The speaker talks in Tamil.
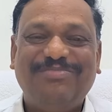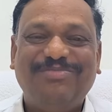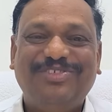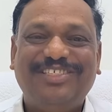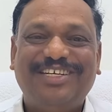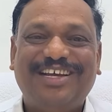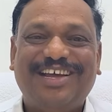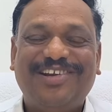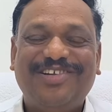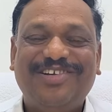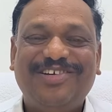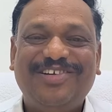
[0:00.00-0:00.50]

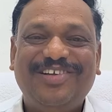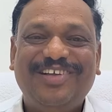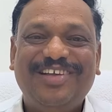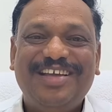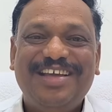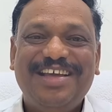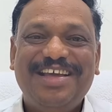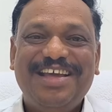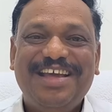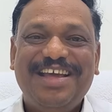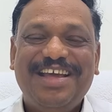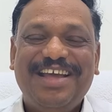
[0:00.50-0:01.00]
ஆரம்பித்தாலும்
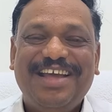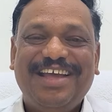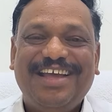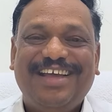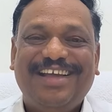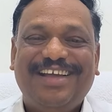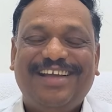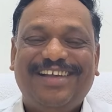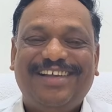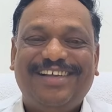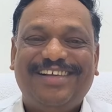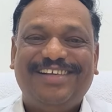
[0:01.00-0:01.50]

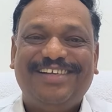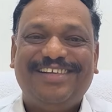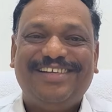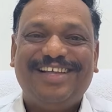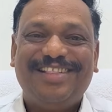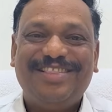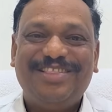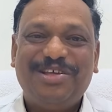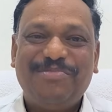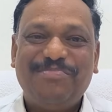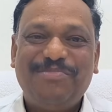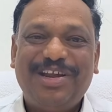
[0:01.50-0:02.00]

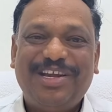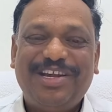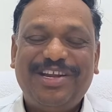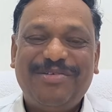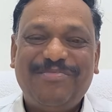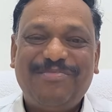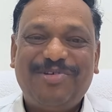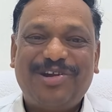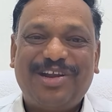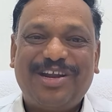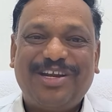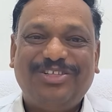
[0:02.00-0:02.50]
எந்த
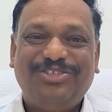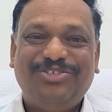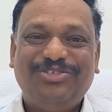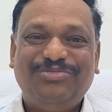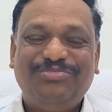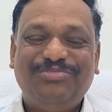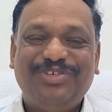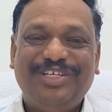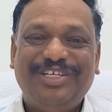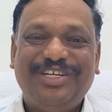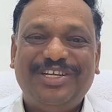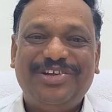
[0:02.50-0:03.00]
மீட்டிங் போட்டாலும்
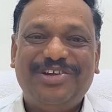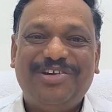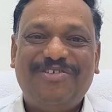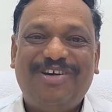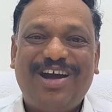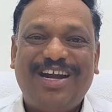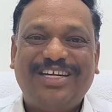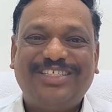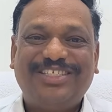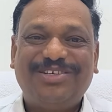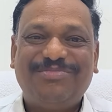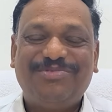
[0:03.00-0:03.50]
ஜூம் மீட்டிங்கோ
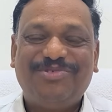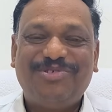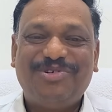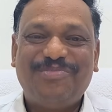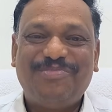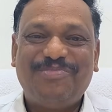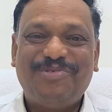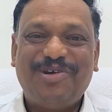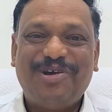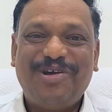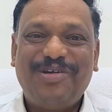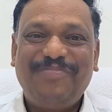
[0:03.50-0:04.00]
வாட்ஸ்அப்
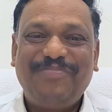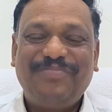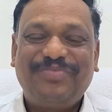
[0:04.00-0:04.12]
குரூப்போ